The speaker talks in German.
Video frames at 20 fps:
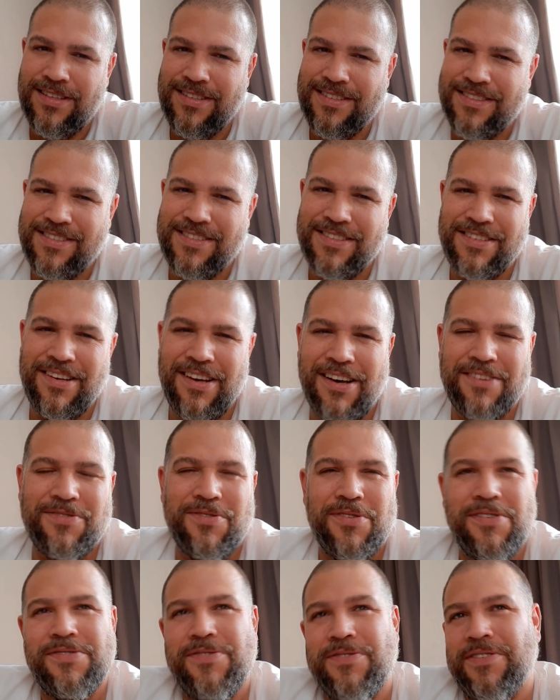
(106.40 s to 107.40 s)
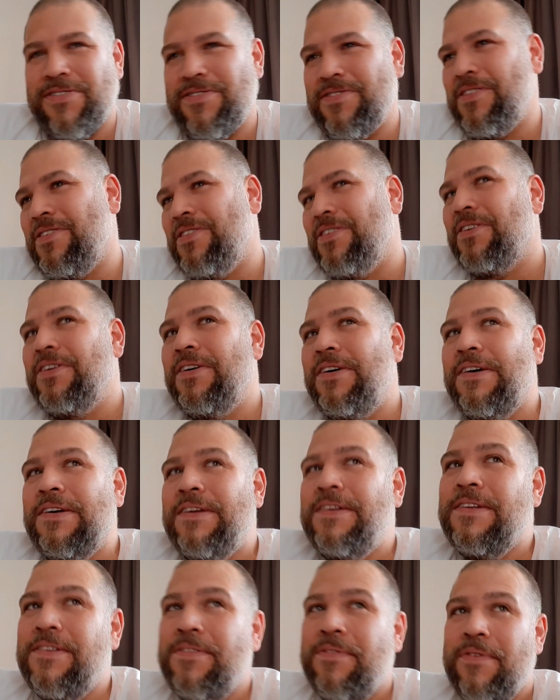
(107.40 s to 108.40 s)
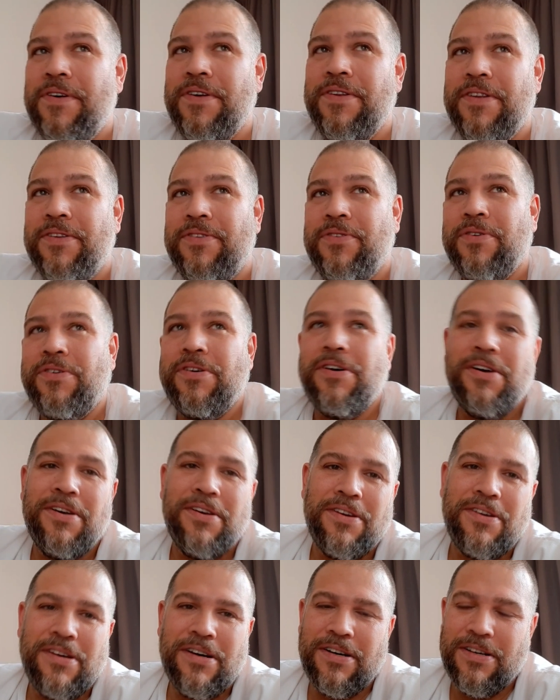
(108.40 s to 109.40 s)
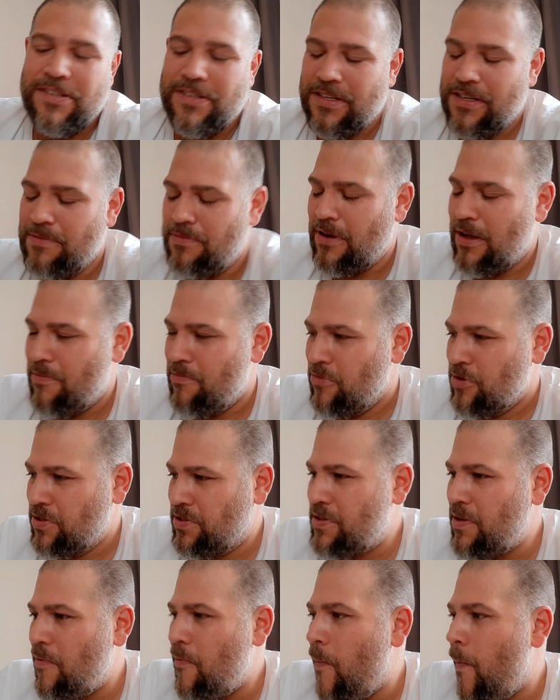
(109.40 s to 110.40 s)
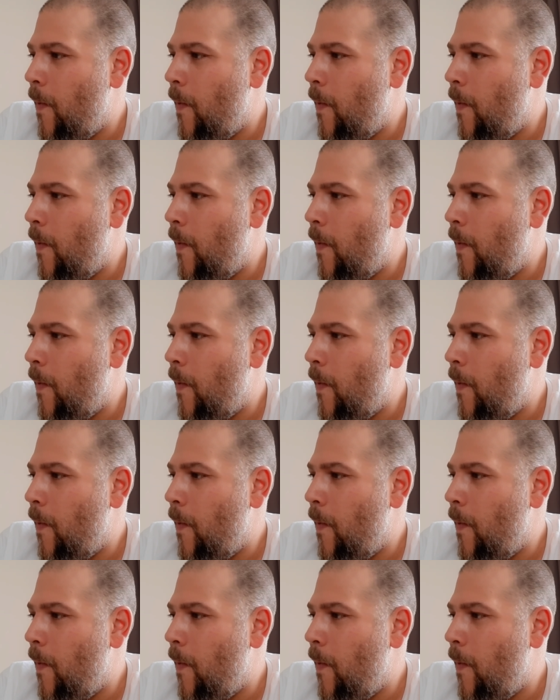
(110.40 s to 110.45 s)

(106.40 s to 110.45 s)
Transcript: Das ist aktuell so, dass ihr hier in der Türkei in Quarantäne bleiben müsst.